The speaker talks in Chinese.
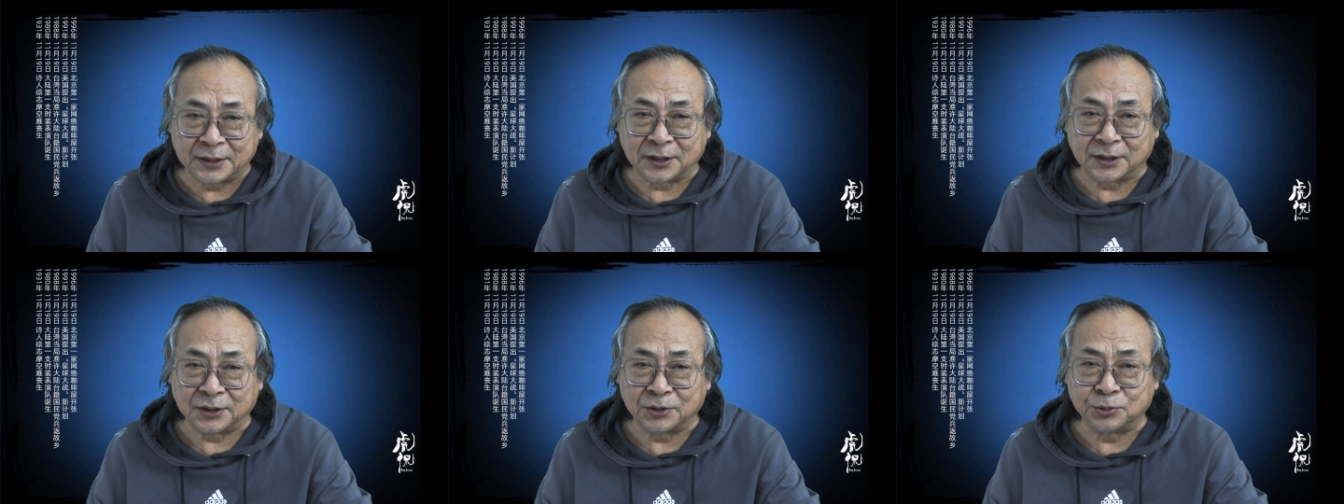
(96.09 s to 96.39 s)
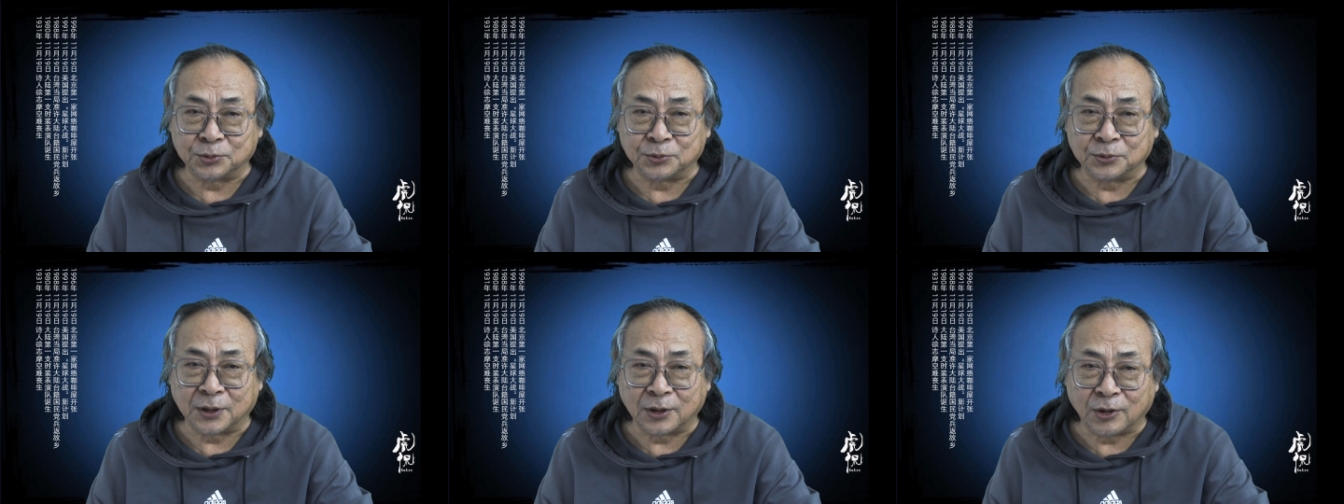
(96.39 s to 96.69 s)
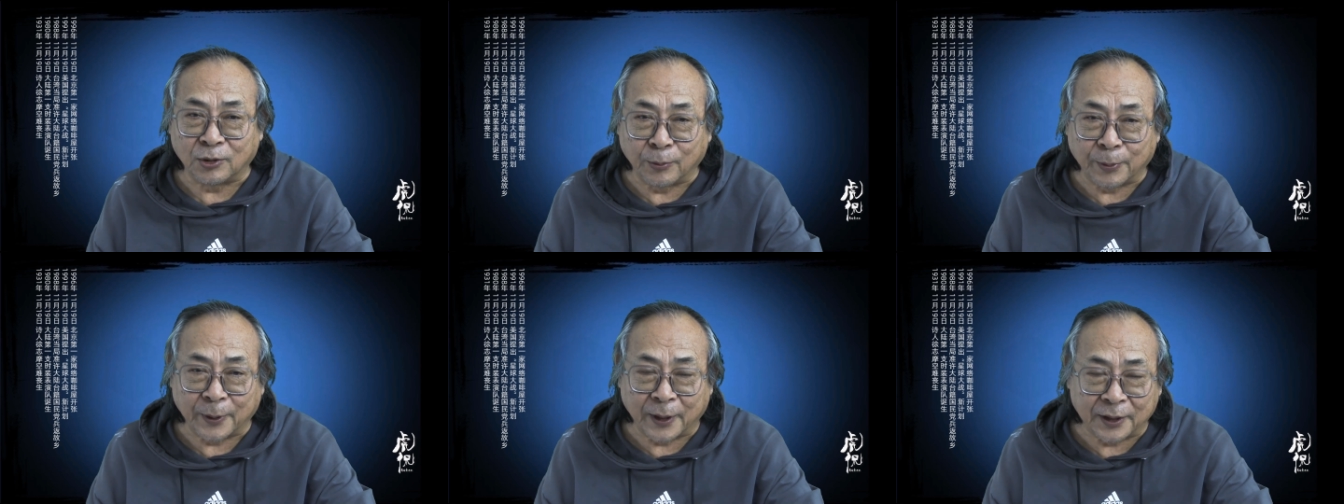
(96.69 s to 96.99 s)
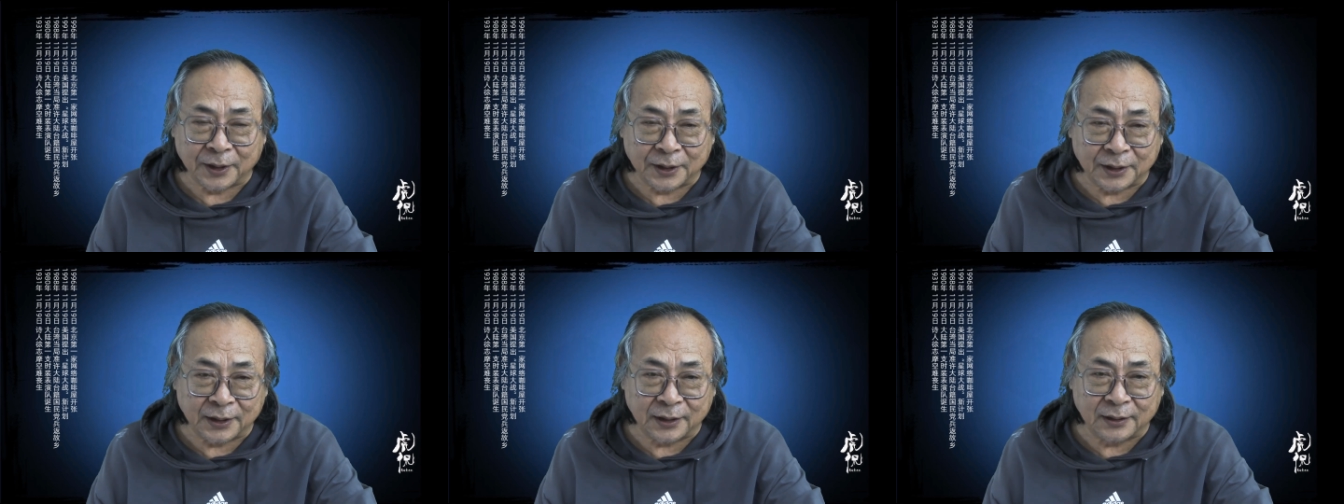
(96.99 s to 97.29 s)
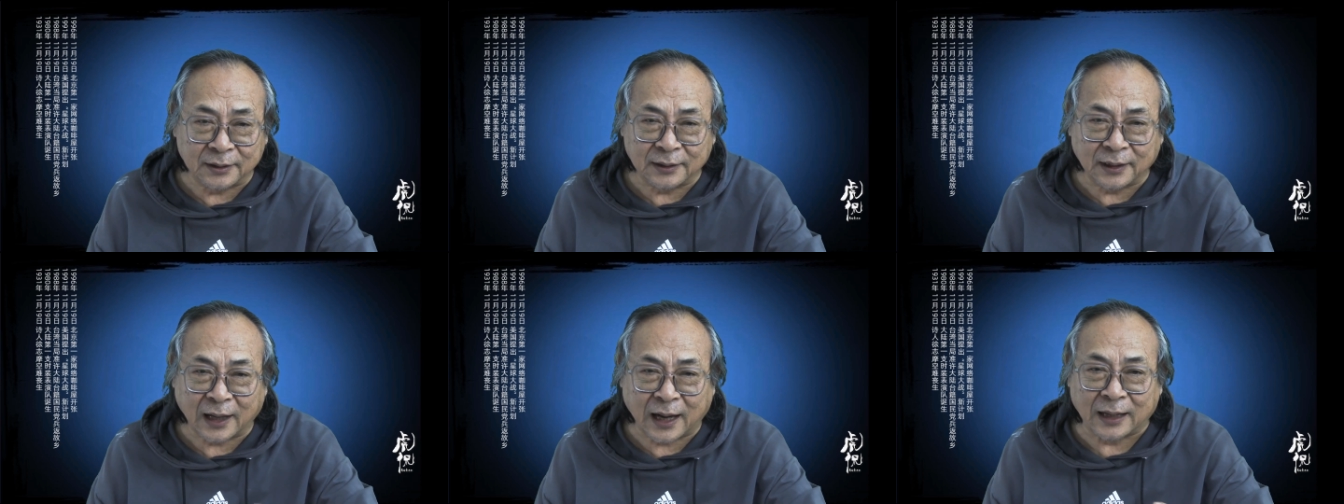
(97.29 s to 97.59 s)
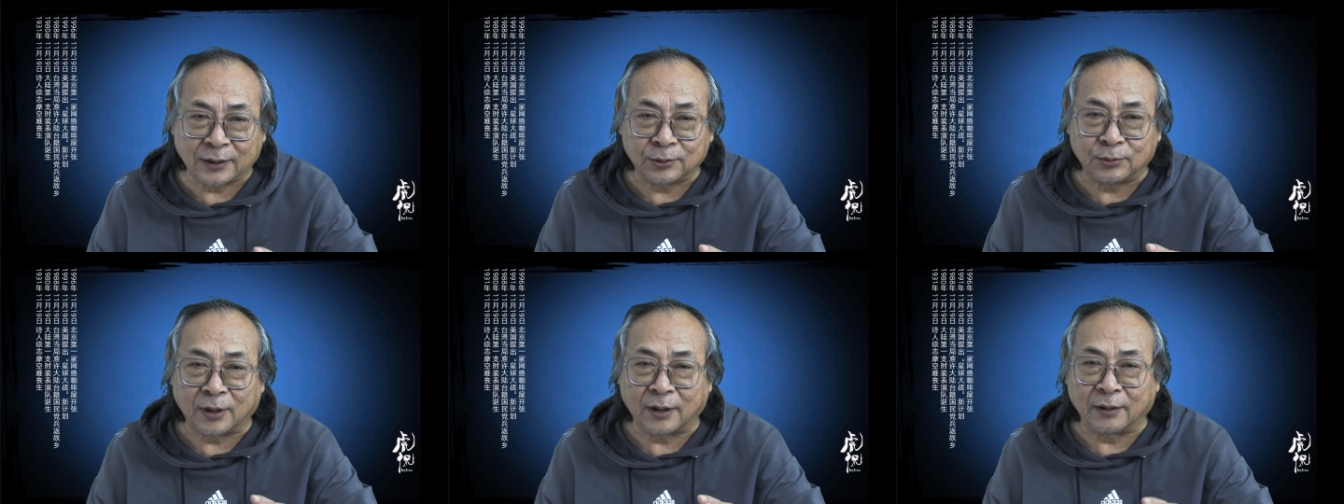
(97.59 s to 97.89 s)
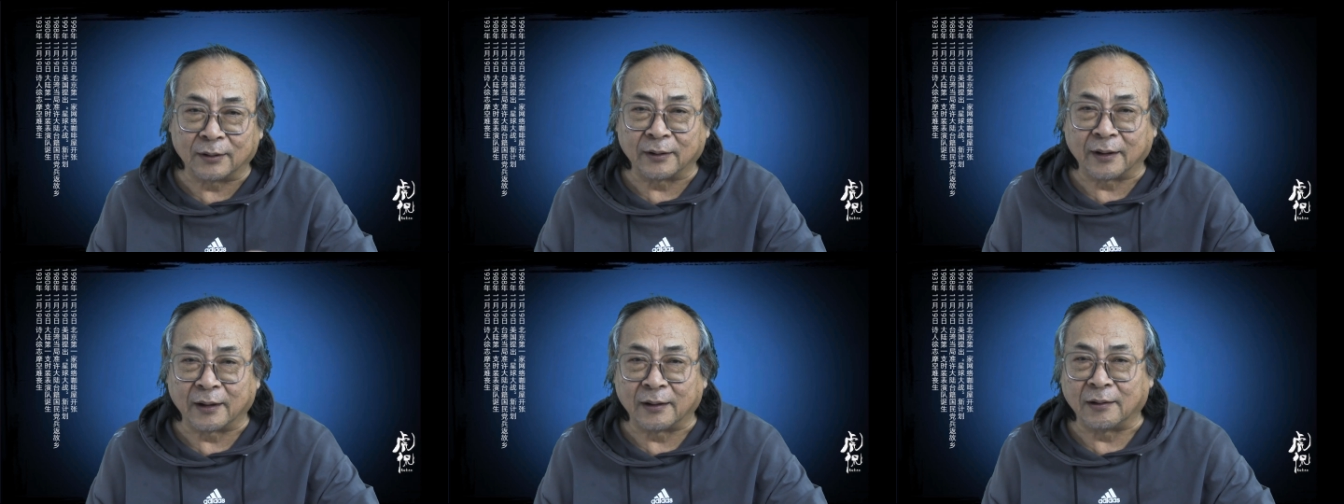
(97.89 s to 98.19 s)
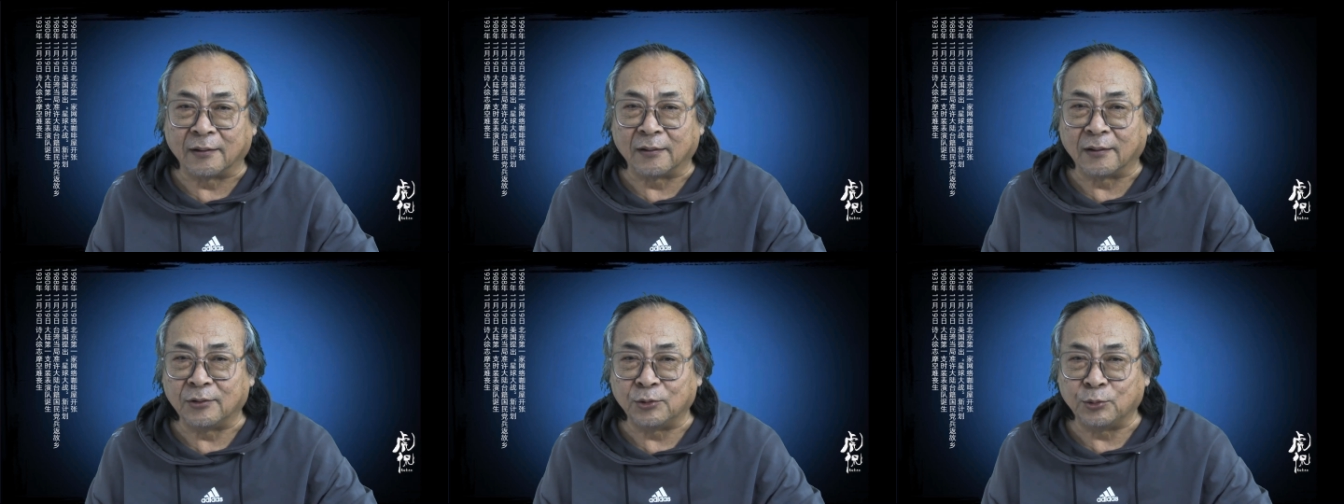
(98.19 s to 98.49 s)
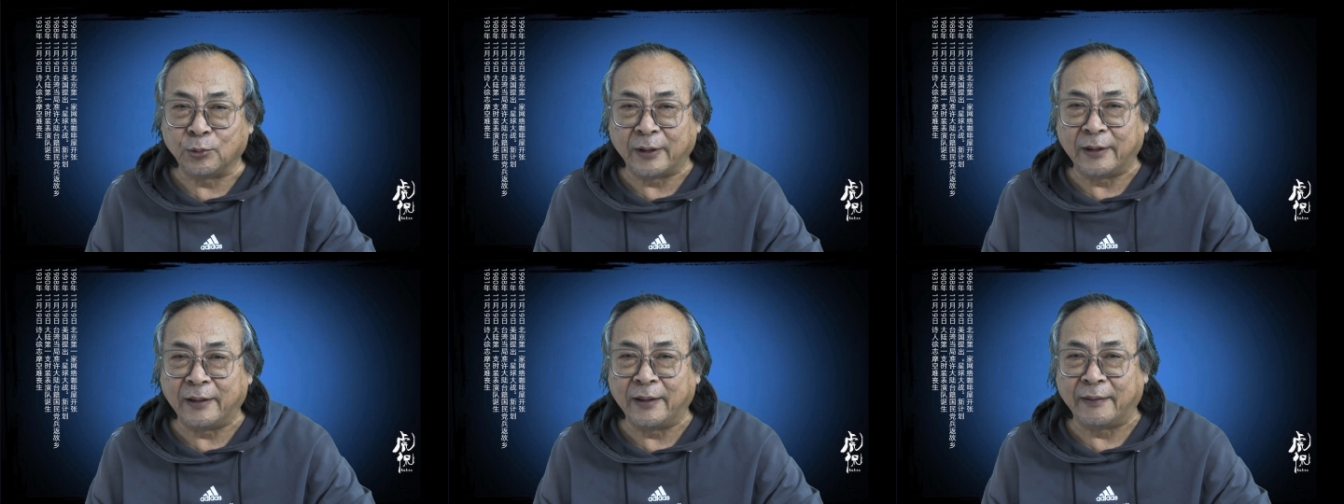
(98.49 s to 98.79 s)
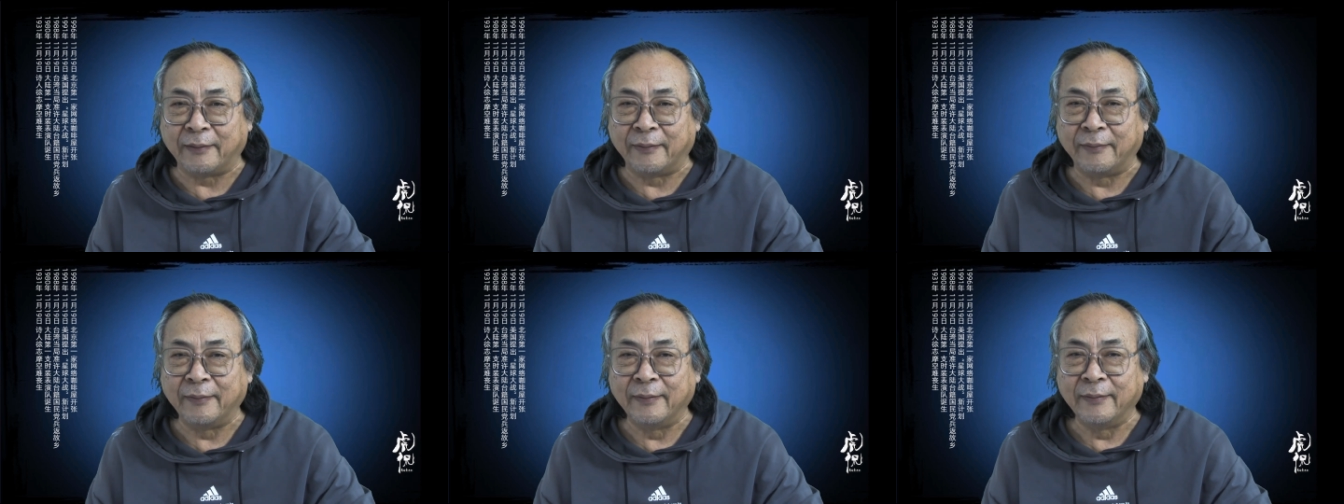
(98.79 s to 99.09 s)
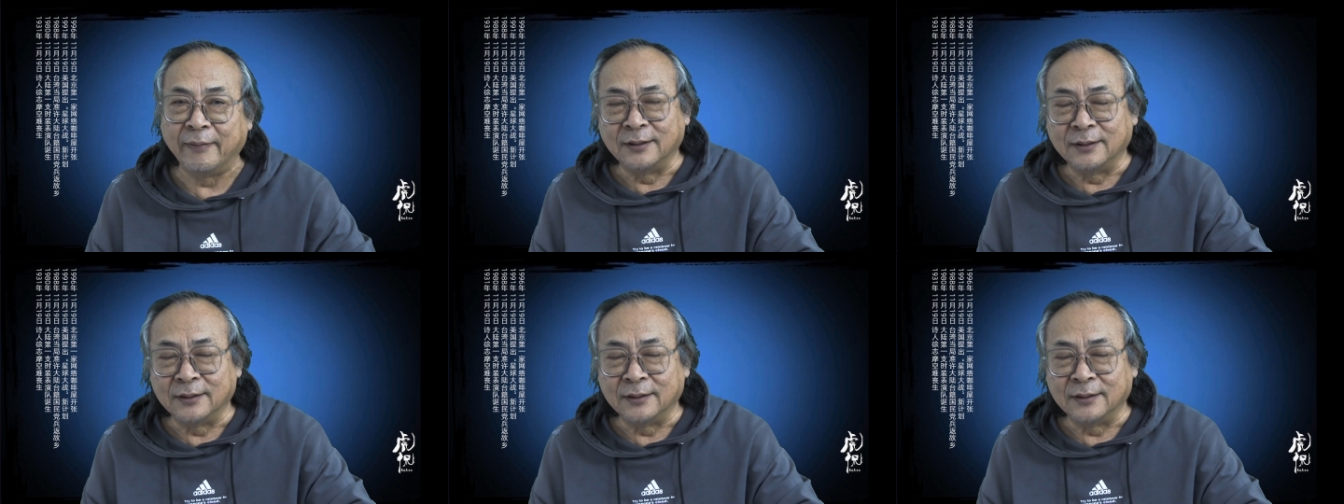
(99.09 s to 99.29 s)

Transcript: 扯出后边一大段这个冤案，